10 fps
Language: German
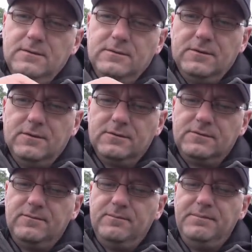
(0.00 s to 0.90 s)
So,
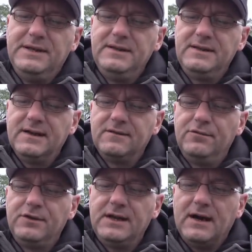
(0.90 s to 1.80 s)
und binde das
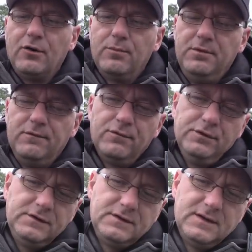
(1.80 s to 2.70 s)
wirklich auch
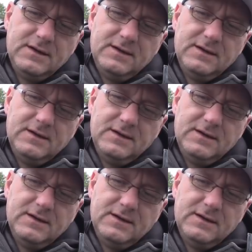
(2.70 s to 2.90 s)
bewusst